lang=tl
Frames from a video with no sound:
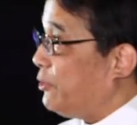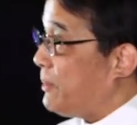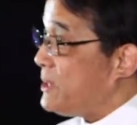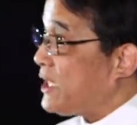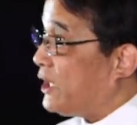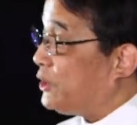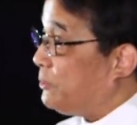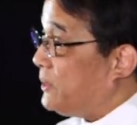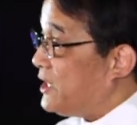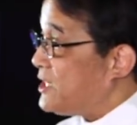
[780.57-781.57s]
Webes Santo,
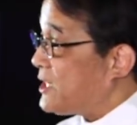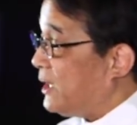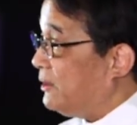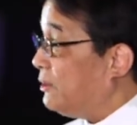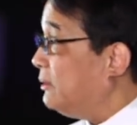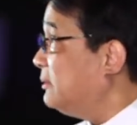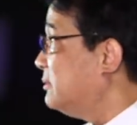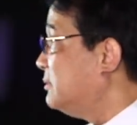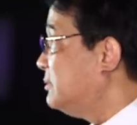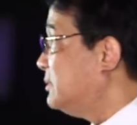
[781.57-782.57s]
Biyernes Santo,
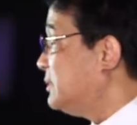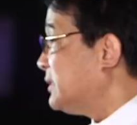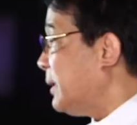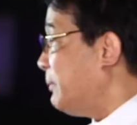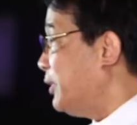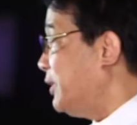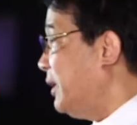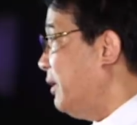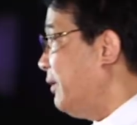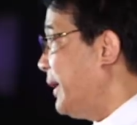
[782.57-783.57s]
Sabado de
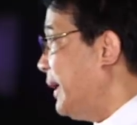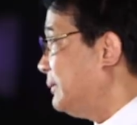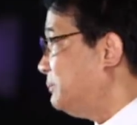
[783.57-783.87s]
Gloria,